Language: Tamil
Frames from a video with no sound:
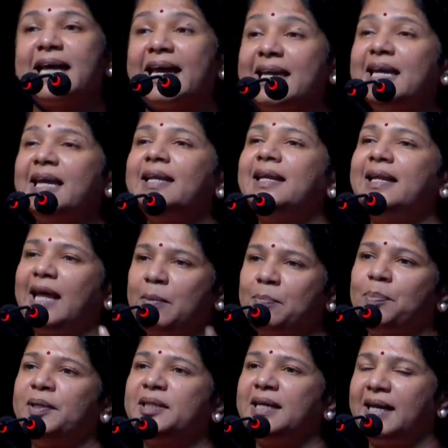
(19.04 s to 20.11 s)
செய்ய
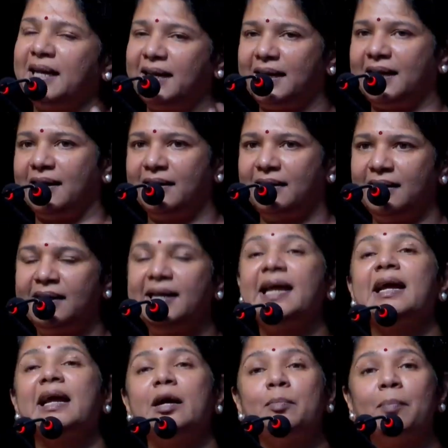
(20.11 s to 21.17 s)
நினைப்பது என்ன
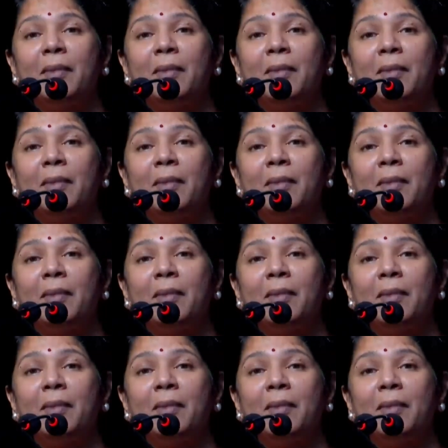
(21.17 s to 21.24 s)
நீங்கள்